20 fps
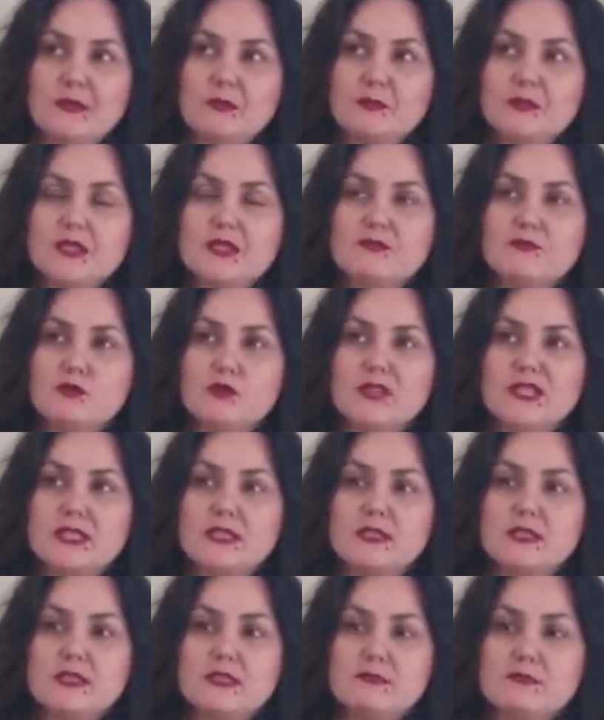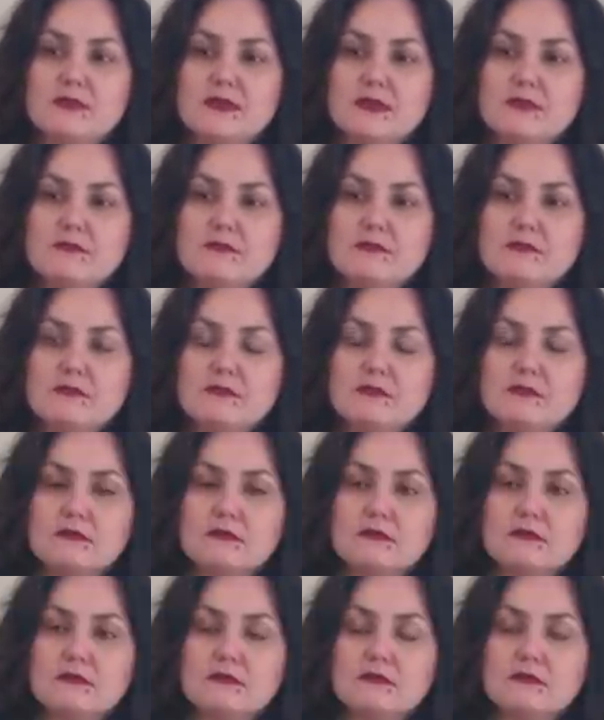позволите себе
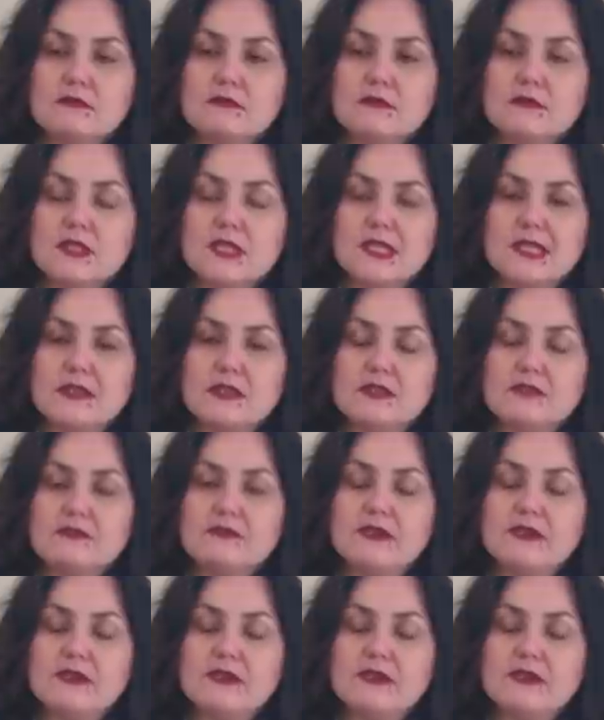знаете,